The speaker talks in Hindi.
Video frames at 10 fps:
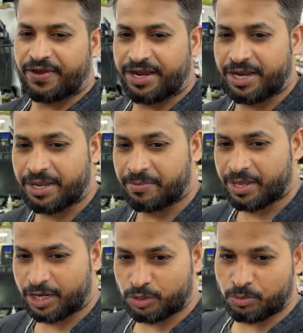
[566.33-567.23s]
फाइनली
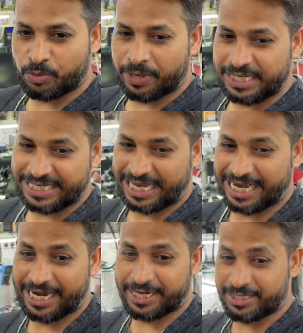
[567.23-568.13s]
मेरा जो मोबाइल
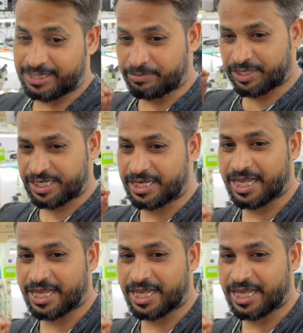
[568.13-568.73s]
सेकंड मशीन